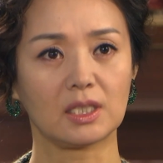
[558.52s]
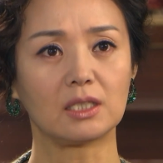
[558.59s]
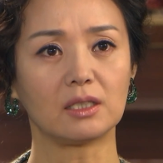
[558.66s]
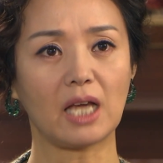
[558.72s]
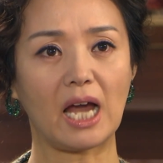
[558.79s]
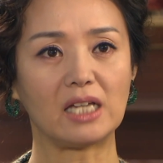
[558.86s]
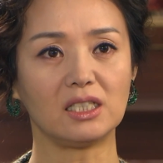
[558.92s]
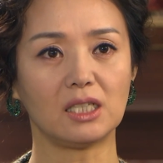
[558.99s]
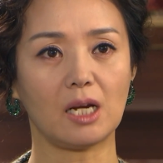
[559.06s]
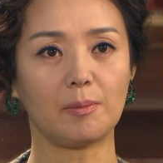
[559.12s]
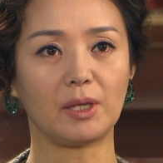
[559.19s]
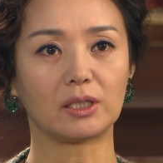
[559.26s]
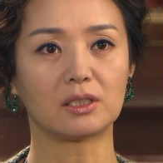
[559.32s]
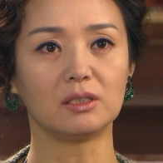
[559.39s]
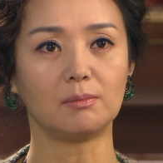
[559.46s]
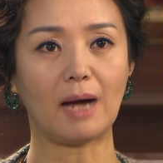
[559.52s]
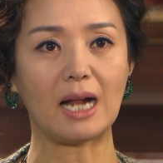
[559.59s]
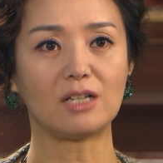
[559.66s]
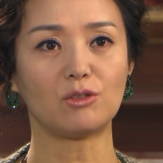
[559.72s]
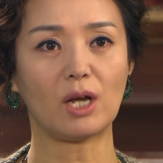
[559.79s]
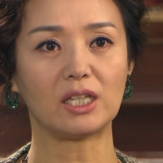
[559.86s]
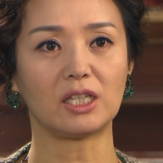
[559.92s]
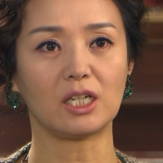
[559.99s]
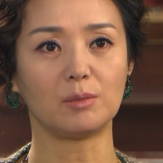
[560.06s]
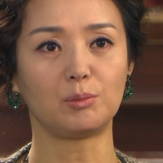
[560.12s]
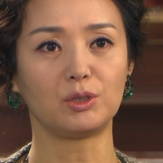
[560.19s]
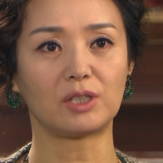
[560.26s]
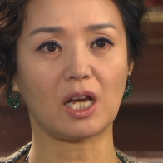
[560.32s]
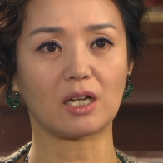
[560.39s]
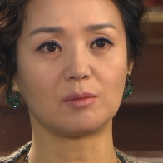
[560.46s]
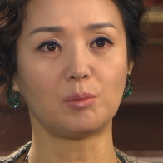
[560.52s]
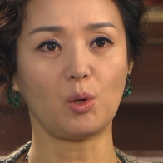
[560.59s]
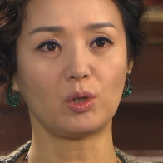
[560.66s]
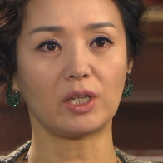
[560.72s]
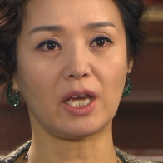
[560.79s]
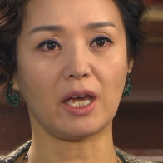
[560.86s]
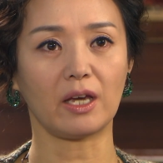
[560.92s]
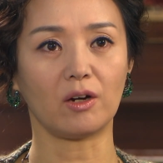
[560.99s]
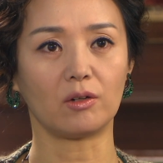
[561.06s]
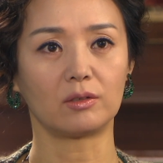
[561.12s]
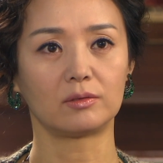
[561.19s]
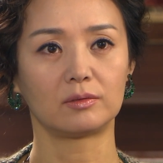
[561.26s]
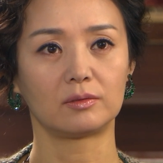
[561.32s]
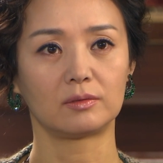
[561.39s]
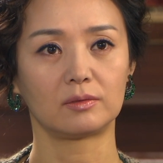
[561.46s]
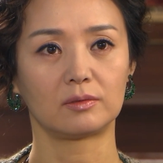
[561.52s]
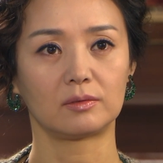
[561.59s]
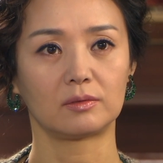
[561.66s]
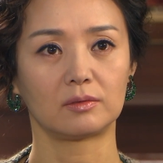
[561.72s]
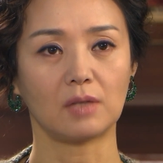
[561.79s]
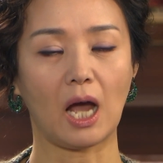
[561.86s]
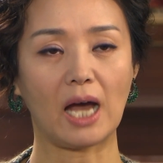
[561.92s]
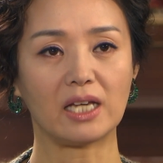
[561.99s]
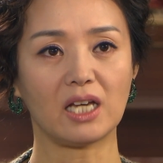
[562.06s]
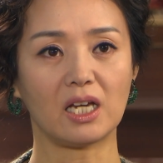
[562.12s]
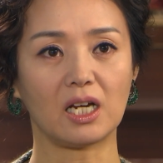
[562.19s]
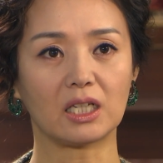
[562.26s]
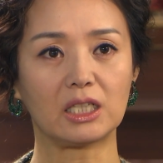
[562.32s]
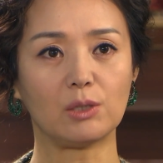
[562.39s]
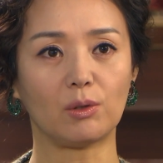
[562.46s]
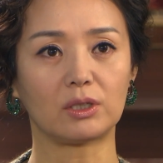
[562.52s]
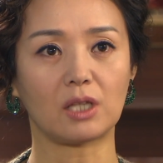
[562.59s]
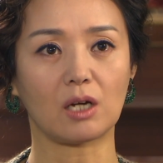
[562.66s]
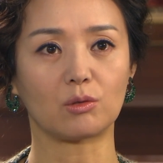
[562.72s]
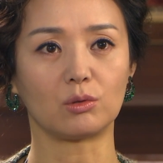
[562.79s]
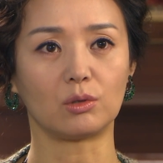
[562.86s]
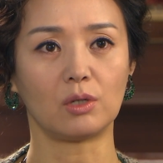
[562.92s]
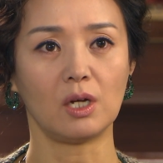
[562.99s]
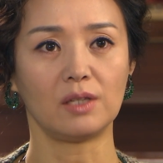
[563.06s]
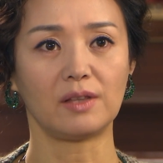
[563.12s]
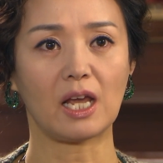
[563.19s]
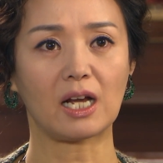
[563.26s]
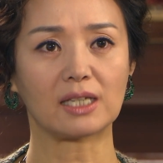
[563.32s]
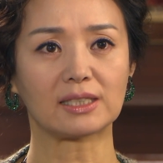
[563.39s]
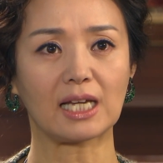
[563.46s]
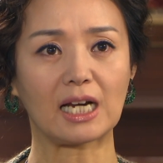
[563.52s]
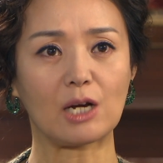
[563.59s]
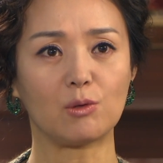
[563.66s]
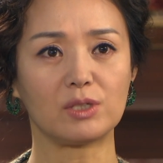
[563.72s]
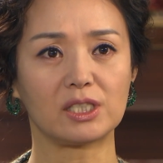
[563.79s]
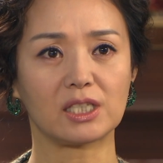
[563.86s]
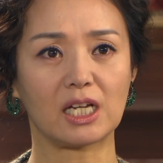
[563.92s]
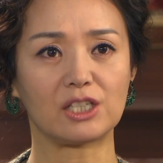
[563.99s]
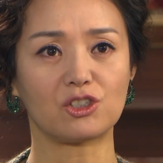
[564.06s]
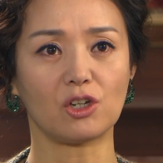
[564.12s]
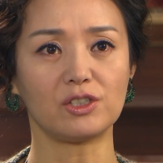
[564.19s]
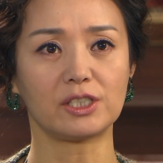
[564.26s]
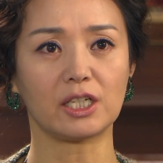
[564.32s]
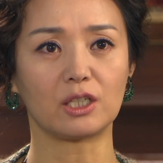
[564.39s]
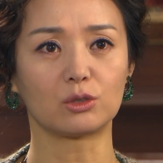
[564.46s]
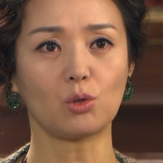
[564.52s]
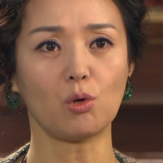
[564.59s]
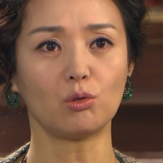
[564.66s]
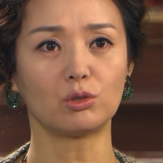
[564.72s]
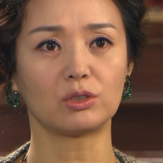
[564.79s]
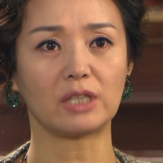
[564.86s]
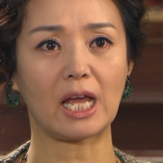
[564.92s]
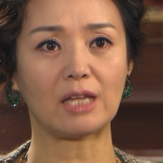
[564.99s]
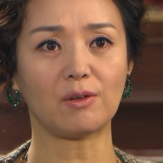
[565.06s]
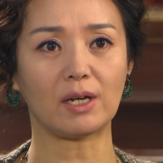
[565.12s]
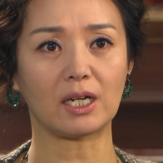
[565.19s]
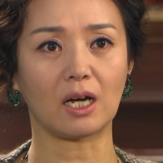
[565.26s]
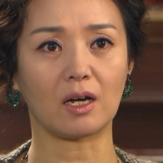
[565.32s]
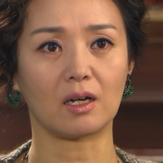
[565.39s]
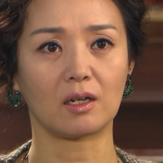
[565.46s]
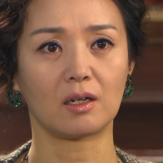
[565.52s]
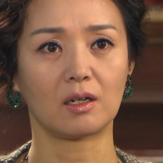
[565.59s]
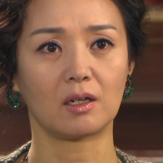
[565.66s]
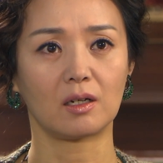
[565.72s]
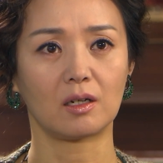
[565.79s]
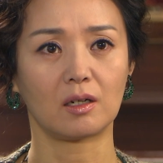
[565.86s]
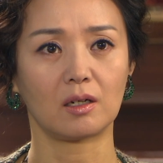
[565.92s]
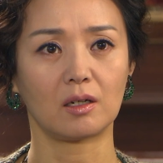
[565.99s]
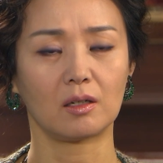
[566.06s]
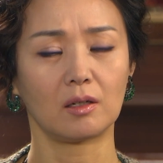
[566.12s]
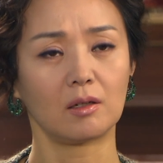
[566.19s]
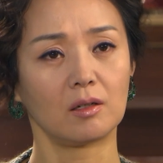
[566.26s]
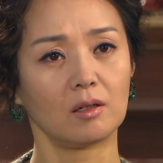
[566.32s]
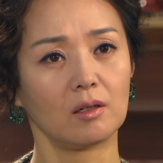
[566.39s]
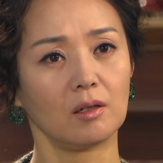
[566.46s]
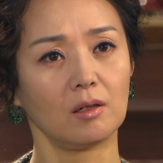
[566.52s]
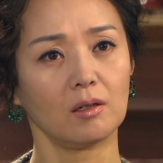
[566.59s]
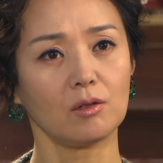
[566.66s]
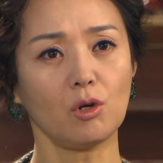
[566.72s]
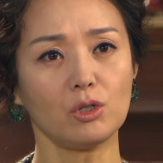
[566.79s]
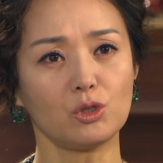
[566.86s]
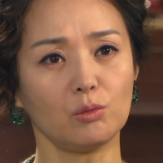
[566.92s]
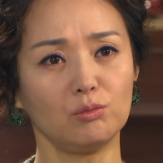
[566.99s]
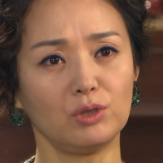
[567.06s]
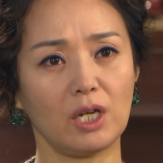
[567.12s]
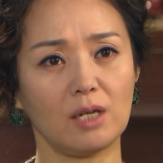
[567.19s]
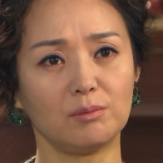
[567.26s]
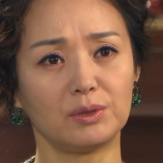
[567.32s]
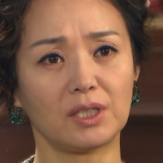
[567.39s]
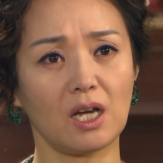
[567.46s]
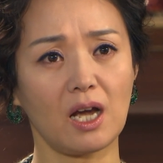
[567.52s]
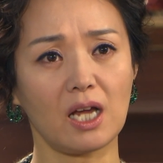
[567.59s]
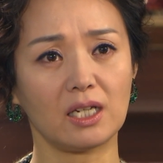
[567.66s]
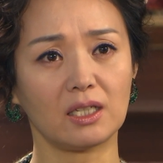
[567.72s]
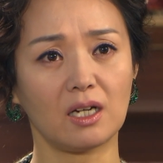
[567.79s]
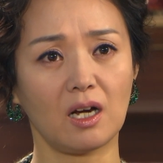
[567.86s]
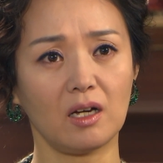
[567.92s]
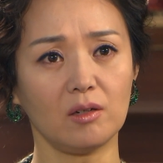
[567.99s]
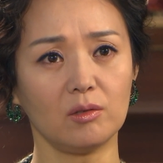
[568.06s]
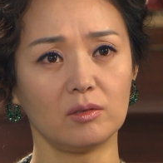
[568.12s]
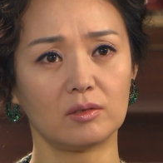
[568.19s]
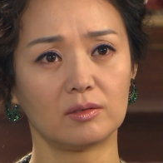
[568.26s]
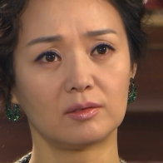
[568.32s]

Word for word: 그게 아니라면 그 말도 안 되는 부탁은 포기해요. 아이 하나 키웠다고 내가 살아온 시간 전체를 통으로 내놔라. 그건 좀 무례한 부탁 아닌가요?